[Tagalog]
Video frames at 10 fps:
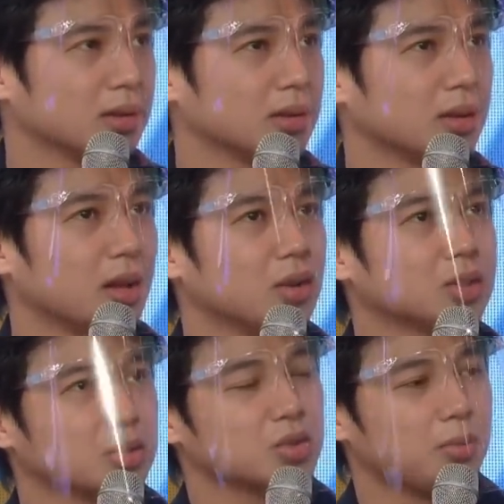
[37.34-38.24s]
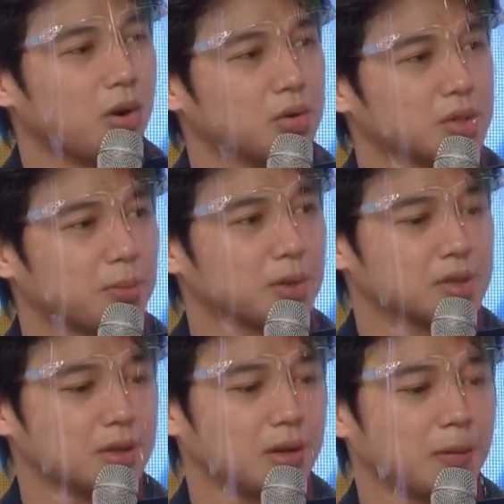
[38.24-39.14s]
Kaya ako siya gusto makausap
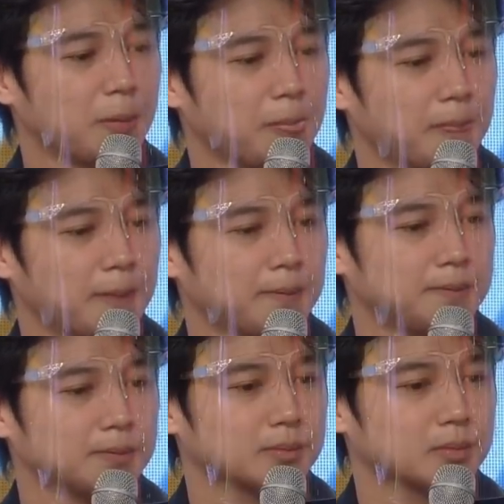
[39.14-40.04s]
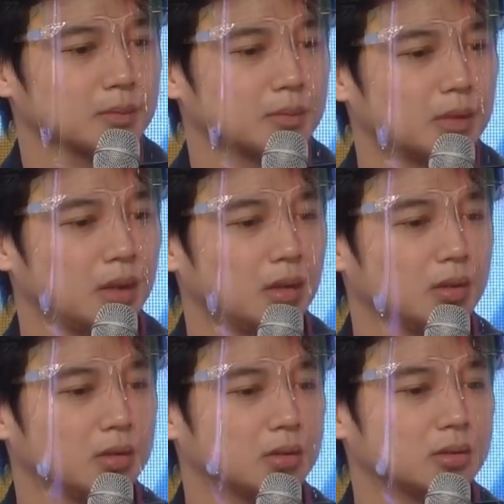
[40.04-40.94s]
kasi
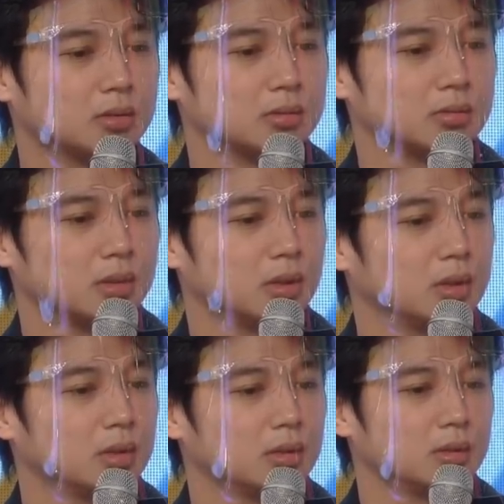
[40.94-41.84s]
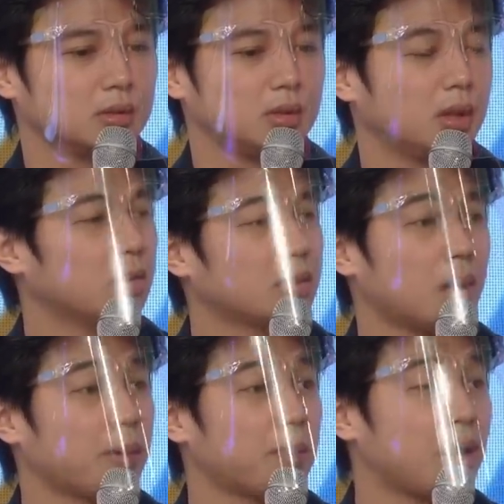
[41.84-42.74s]
tingin ko hindi ako
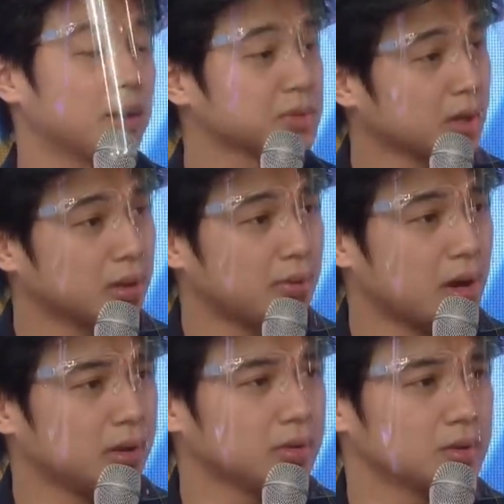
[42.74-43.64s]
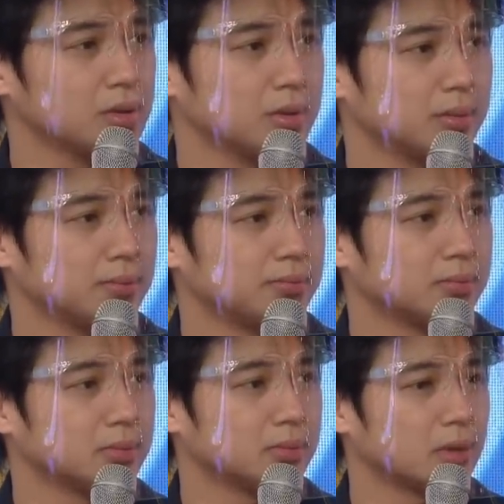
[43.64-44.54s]
nakapagpaalam sa kanya na maayos.
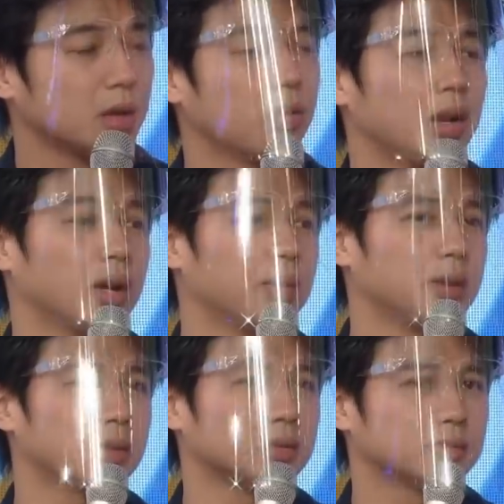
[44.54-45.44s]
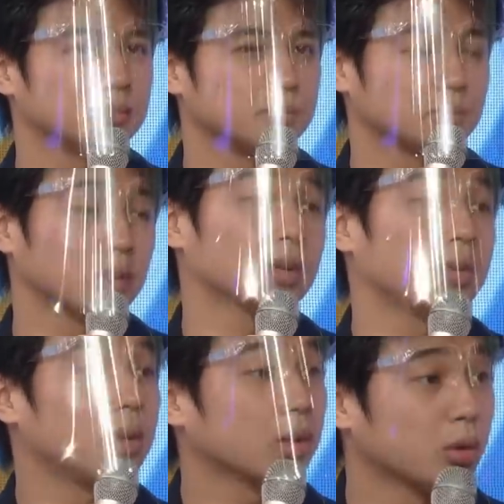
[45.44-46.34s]
Naghiwalay kami ng, yun
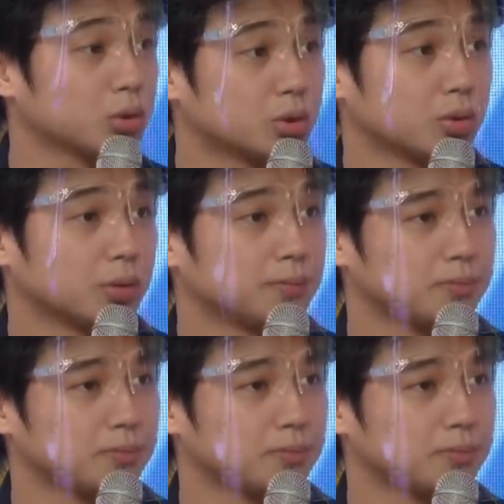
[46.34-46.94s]
nga, walang closure.